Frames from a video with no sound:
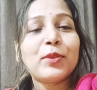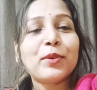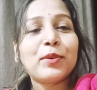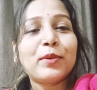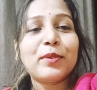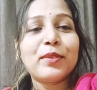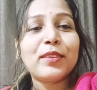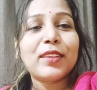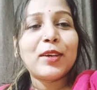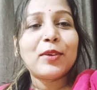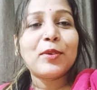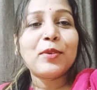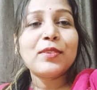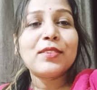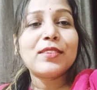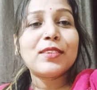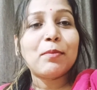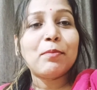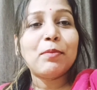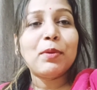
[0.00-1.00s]
तो देखो
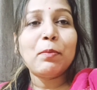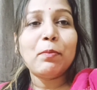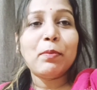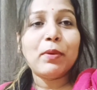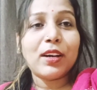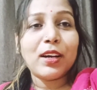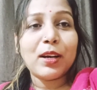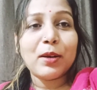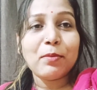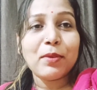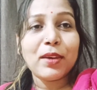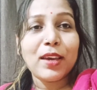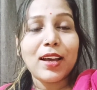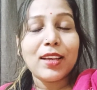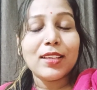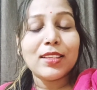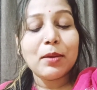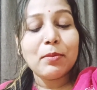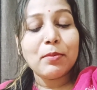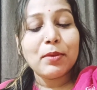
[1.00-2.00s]
जब भी पकड़ में
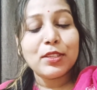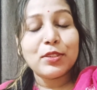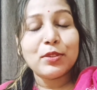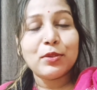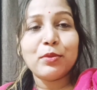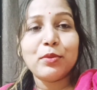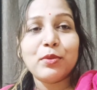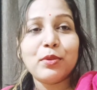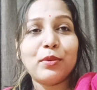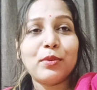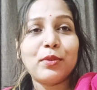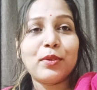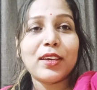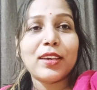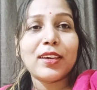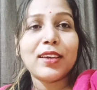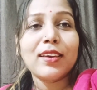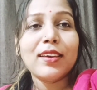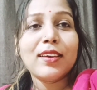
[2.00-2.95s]
आ जाए मैं ज़रूर लूँगी